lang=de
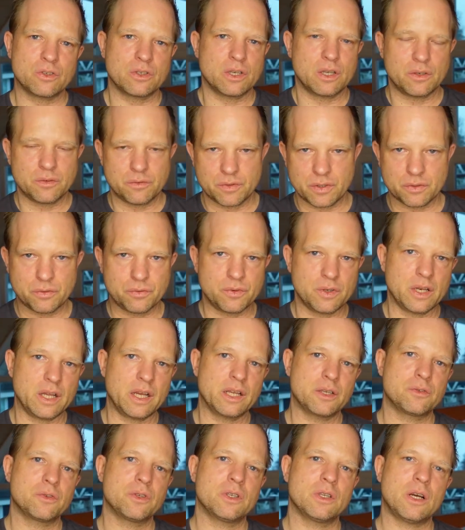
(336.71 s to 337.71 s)
sondern das
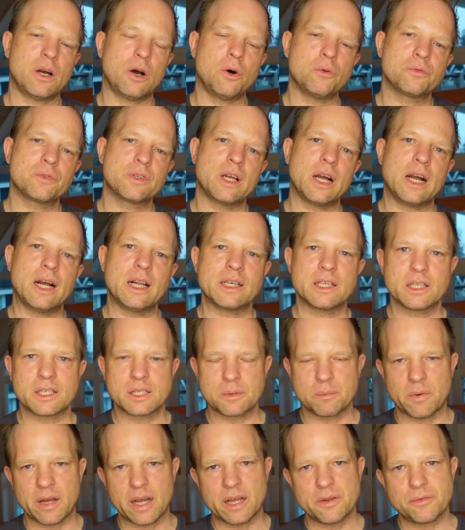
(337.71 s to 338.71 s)
vielleicht äh, aufteilt in
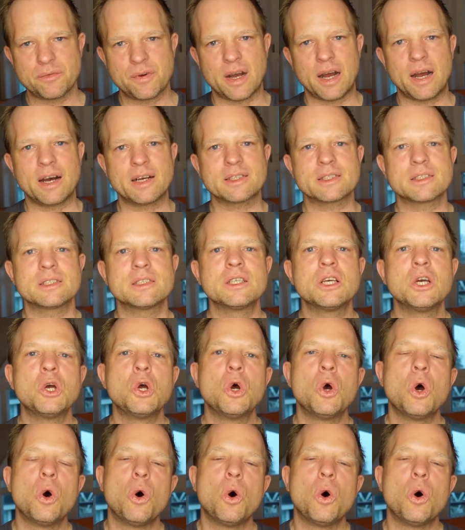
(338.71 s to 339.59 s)
zwei Phasen.